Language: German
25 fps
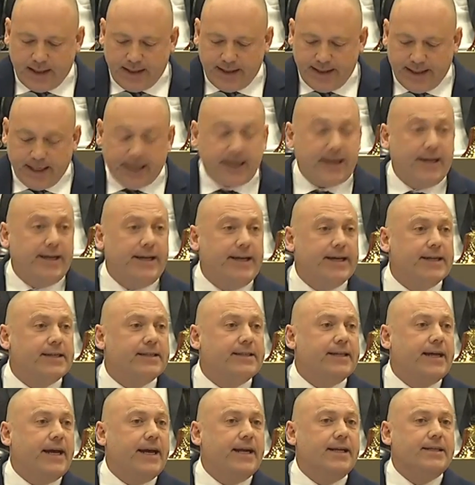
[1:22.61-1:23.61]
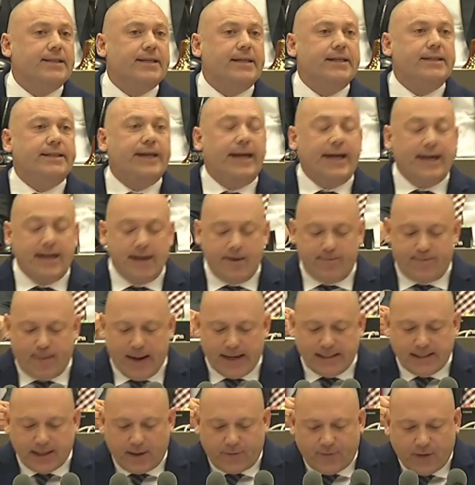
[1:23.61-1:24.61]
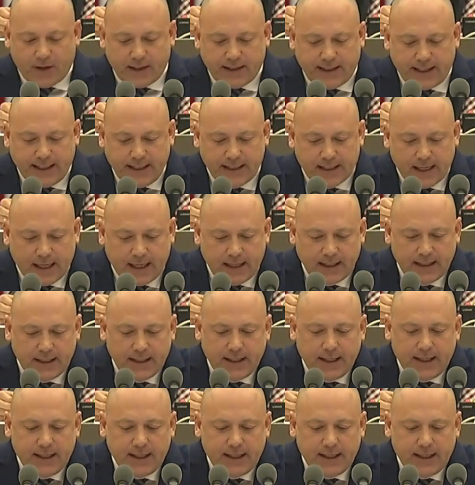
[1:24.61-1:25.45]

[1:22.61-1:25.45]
Ihr Klientel sind jene Besserverdiener,